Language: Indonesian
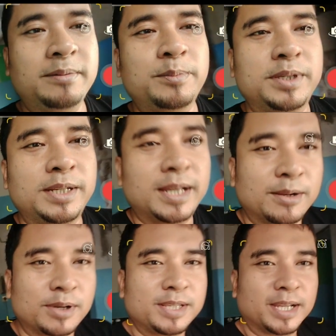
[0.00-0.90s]
menyinari
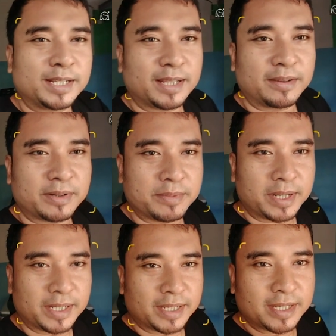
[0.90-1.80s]
wajah kita
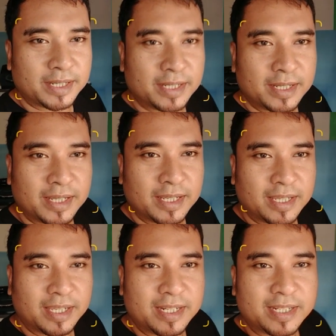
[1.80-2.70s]
pribadi
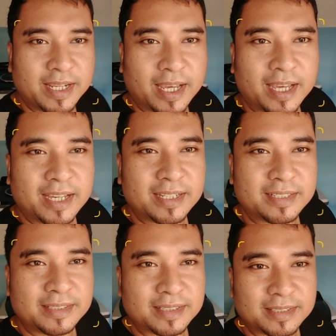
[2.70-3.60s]
ini dia
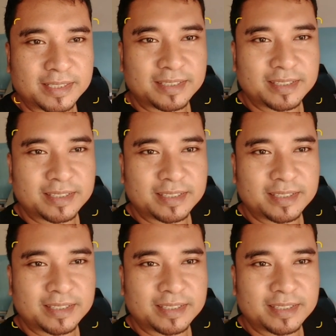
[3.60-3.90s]
this is it